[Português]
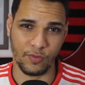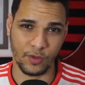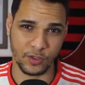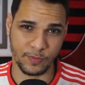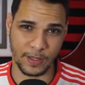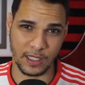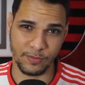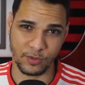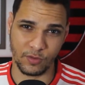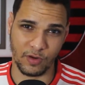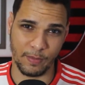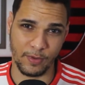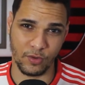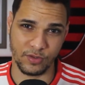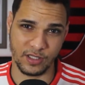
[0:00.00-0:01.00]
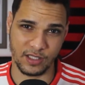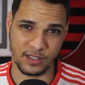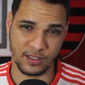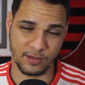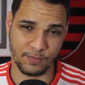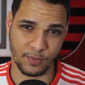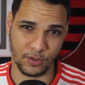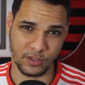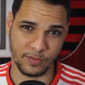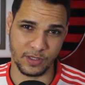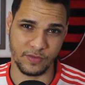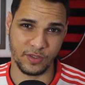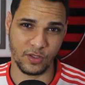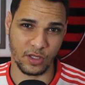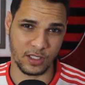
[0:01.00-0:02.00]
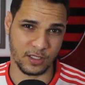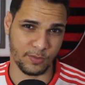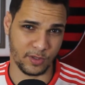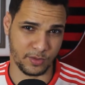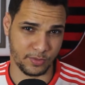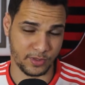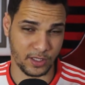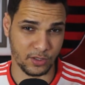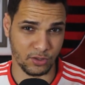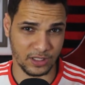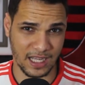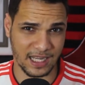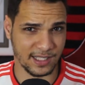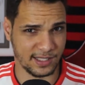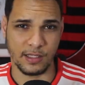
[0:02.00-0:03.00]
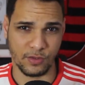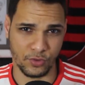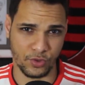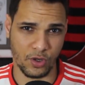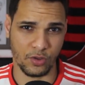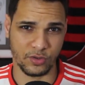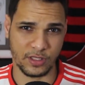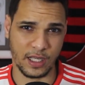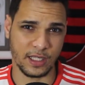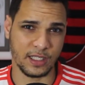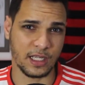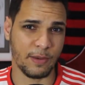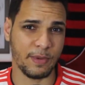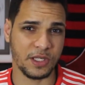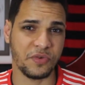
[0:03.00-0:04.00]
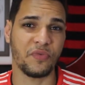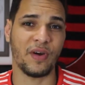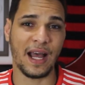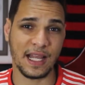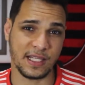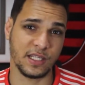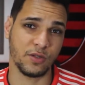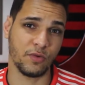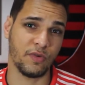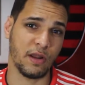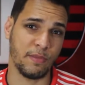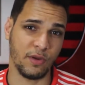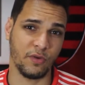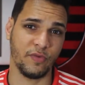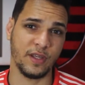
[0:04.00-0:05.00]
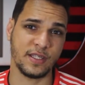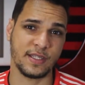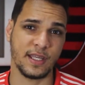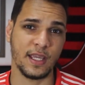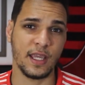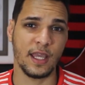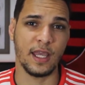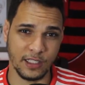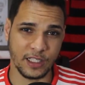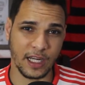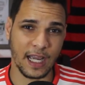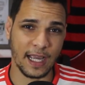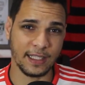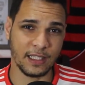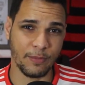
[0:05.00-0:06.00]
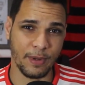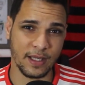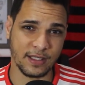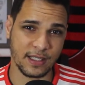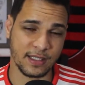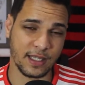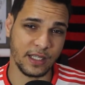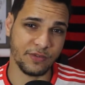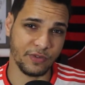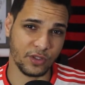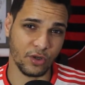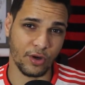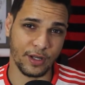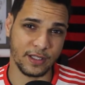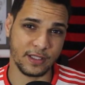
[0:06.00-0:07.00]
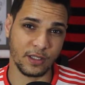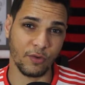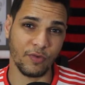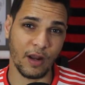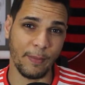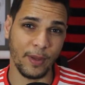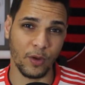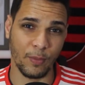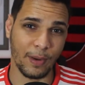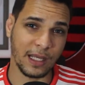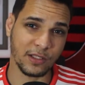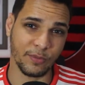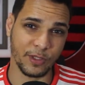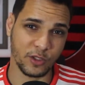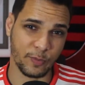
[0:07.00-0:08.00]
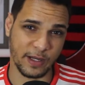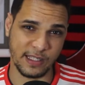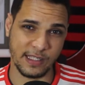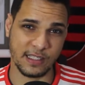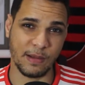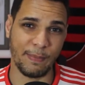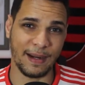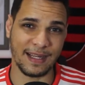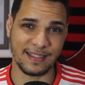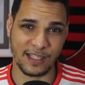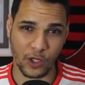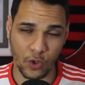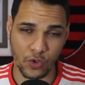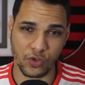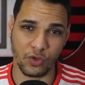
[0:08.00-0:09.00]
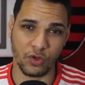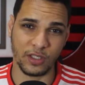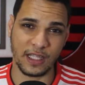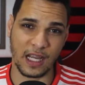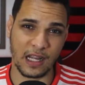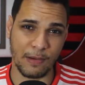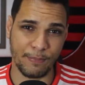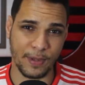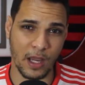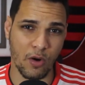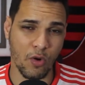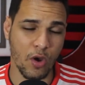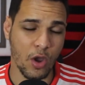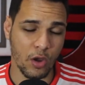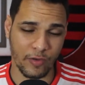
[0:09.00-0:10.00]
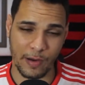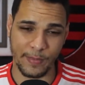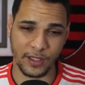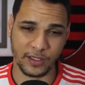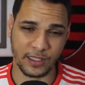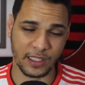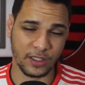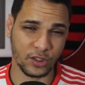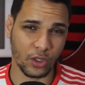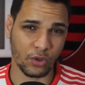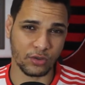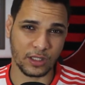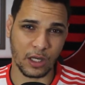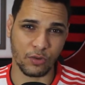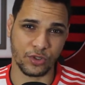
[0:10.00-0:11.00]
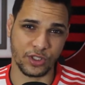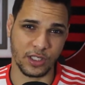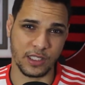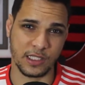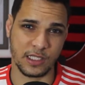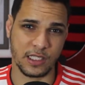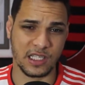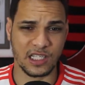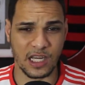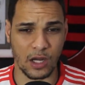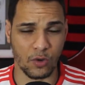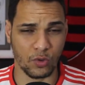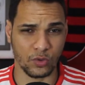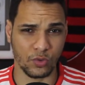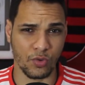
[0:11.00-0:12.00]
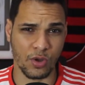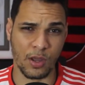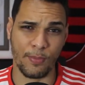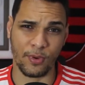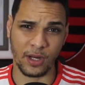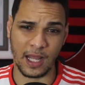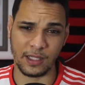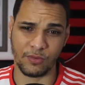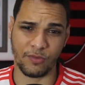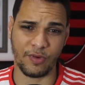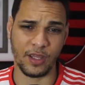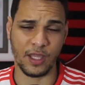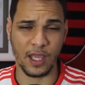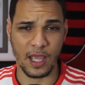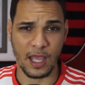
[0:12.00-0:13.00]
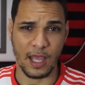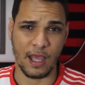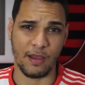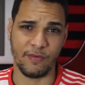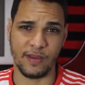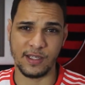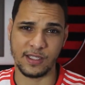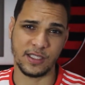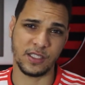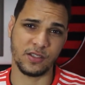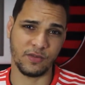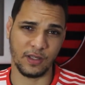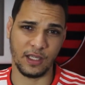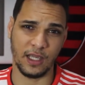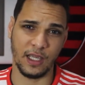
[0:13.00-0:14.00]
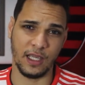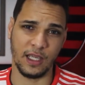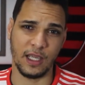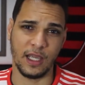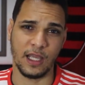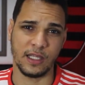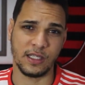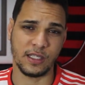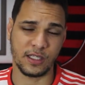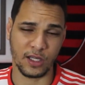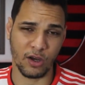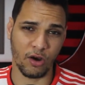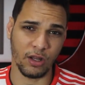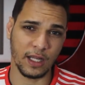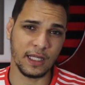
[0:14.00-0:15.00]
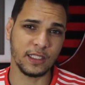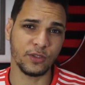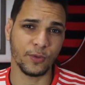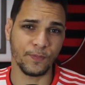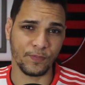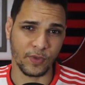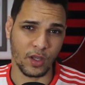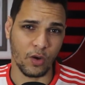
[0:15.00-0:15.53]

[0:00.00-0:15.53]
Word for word: Esperamos que o Flamengo consiga essas próximas vitórias nas próximas três rodadas. São jogos tecnicamente fáceis do Flamengo vencer. E chegar aí também essas seis vitórias que o Flamengo mais ou menos precisa para se consolidar campeão. O Flamengo tem total chances, de acordo com o campeonato, vem, vem se desven é, desenrolando.